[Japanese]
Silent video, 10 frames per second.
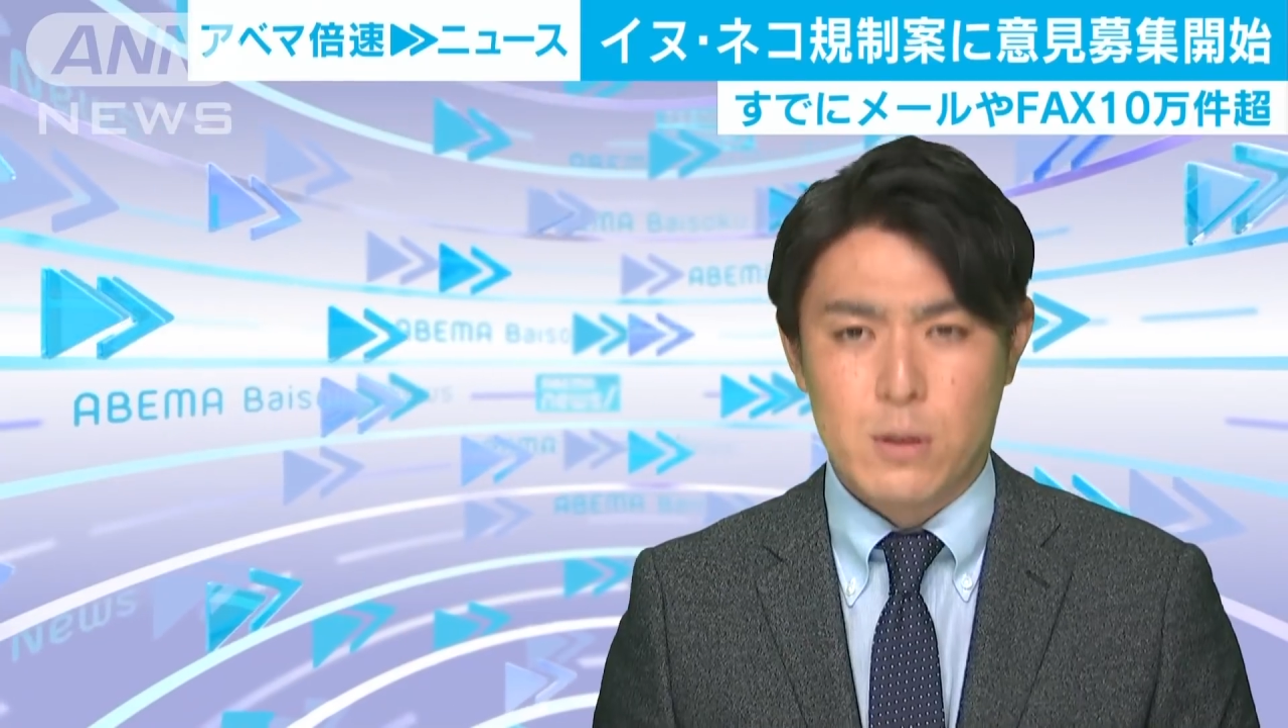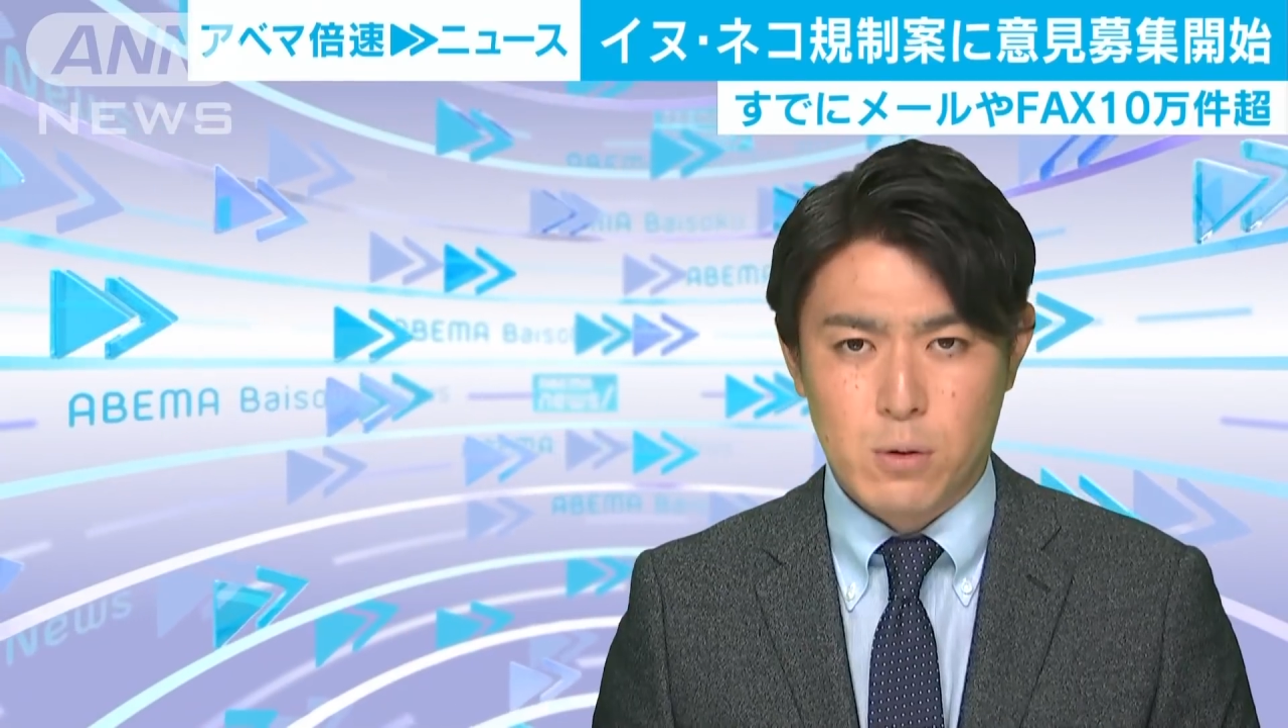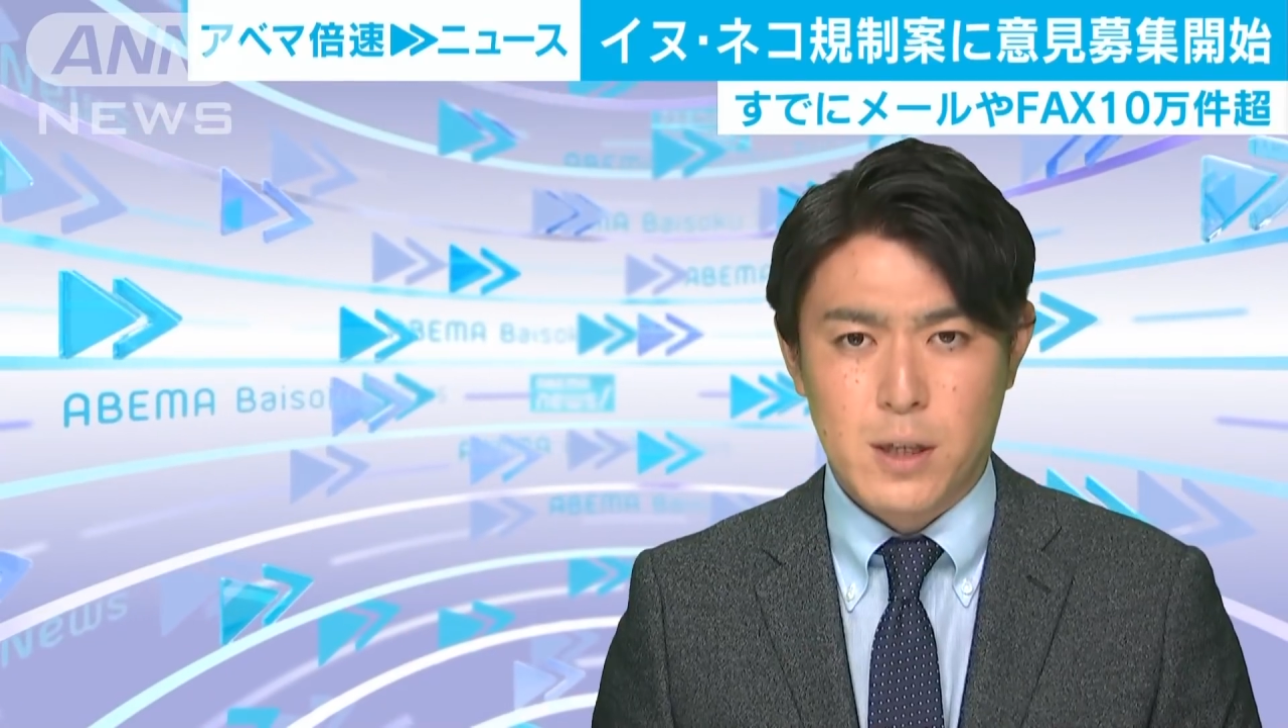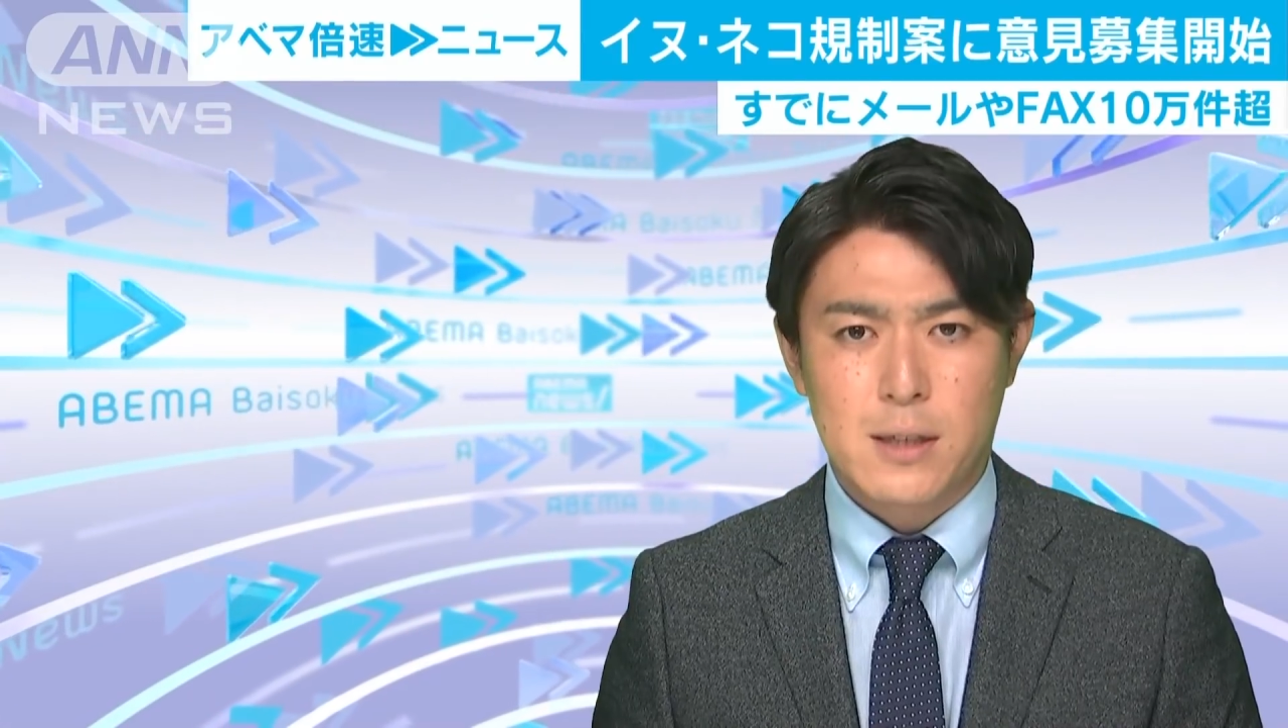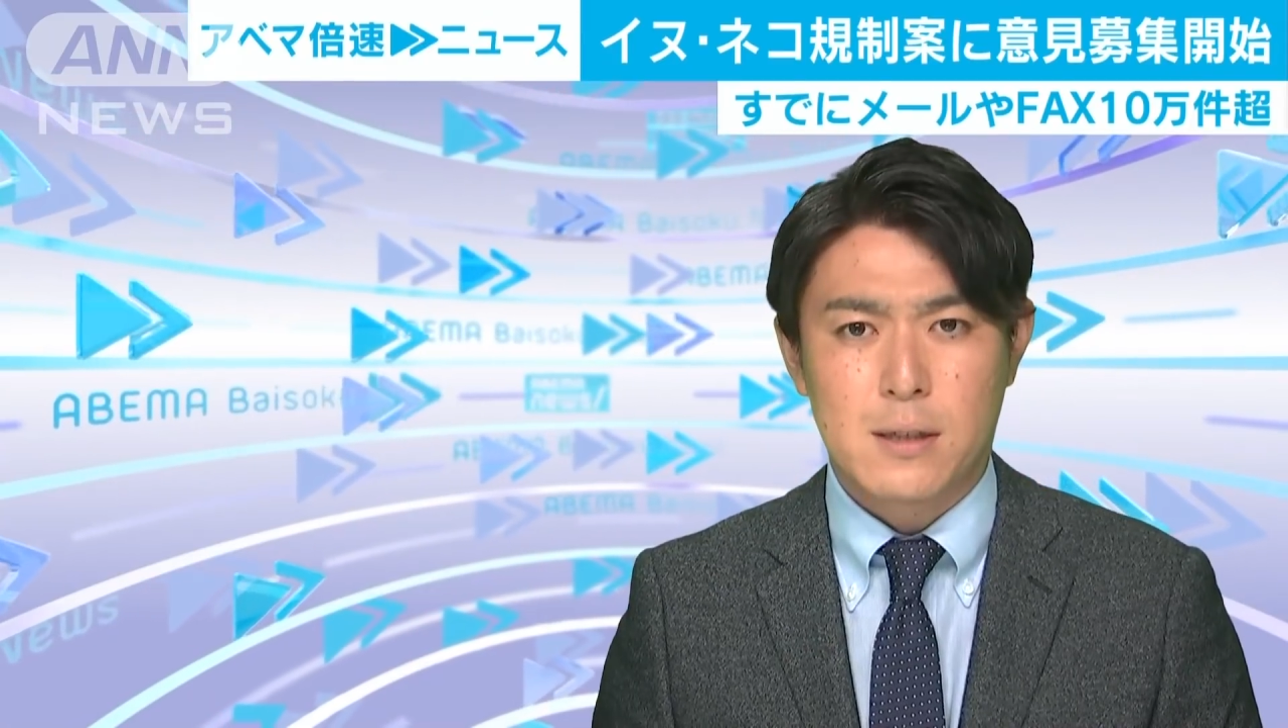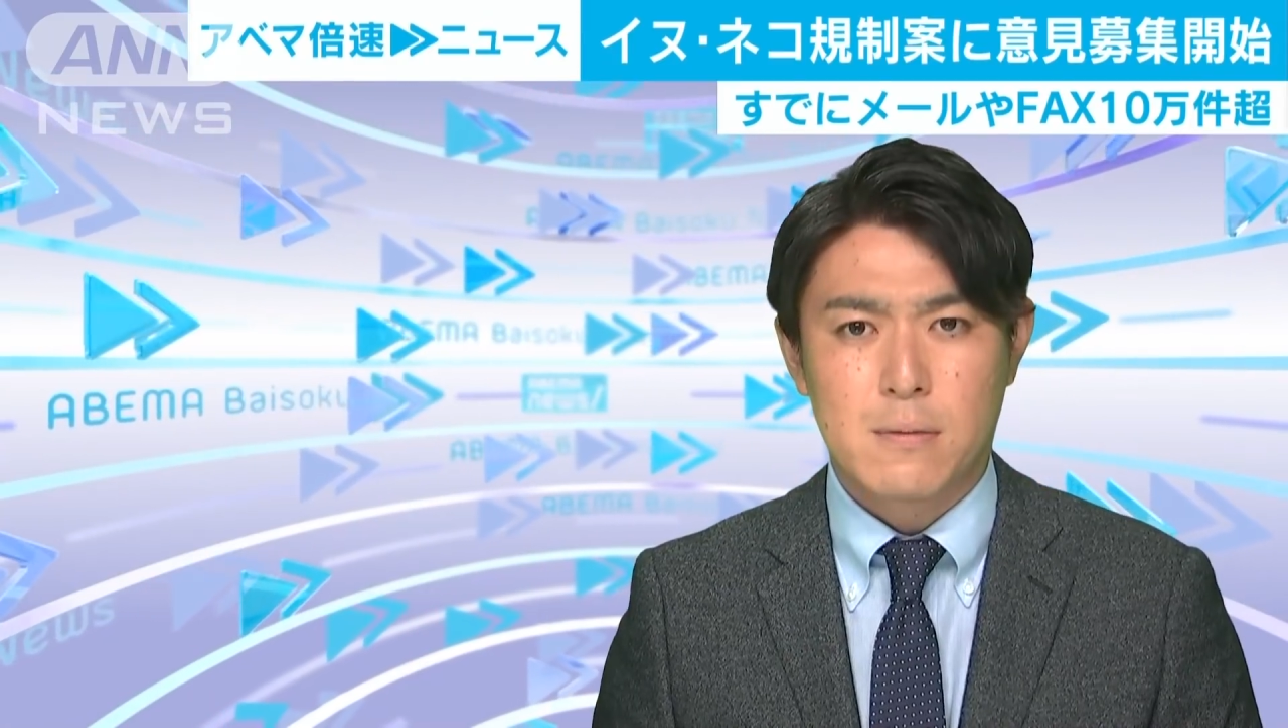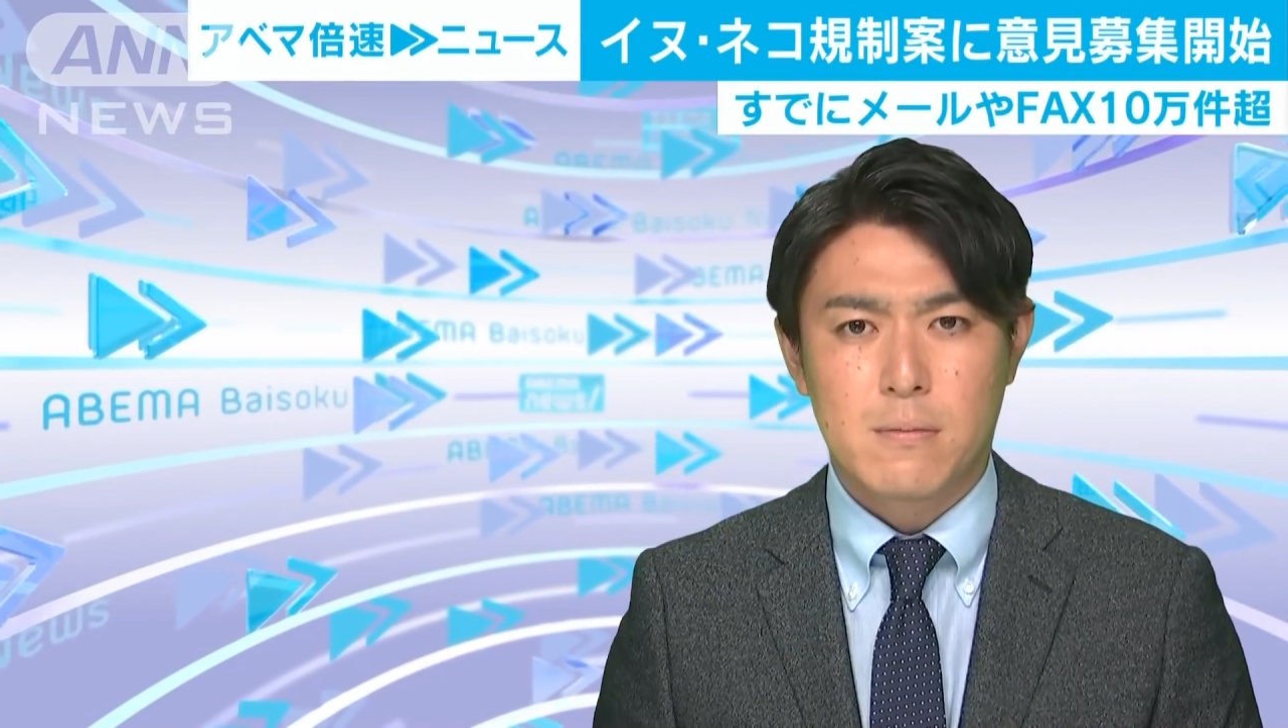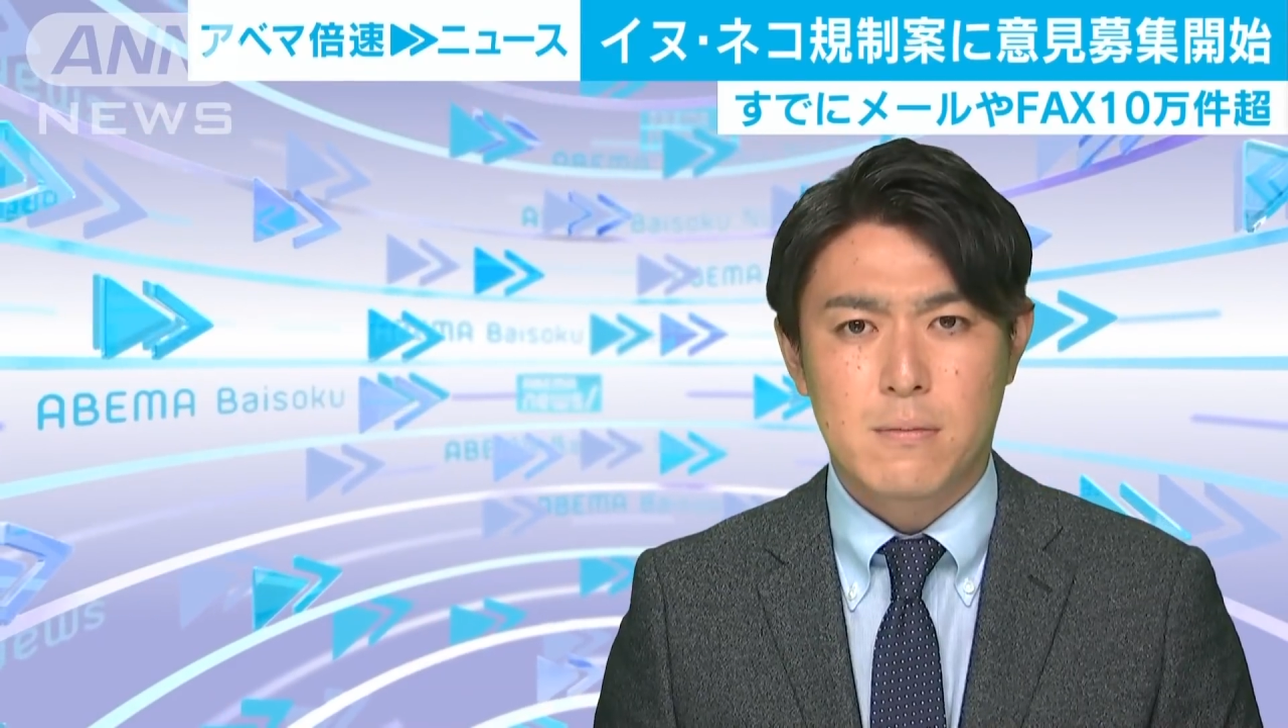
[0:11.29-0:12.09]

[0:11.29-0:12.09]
を呼びそうです